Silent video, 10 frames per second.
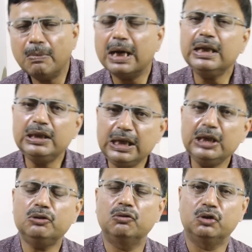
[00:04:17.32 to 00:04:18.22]
মানে
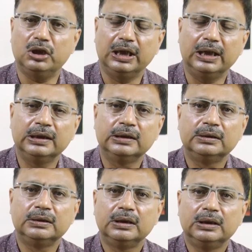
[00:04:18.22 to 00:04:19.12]
সিজ করছিলেন
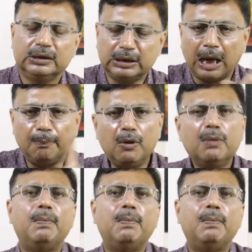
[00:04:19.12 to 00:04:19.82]
তারপর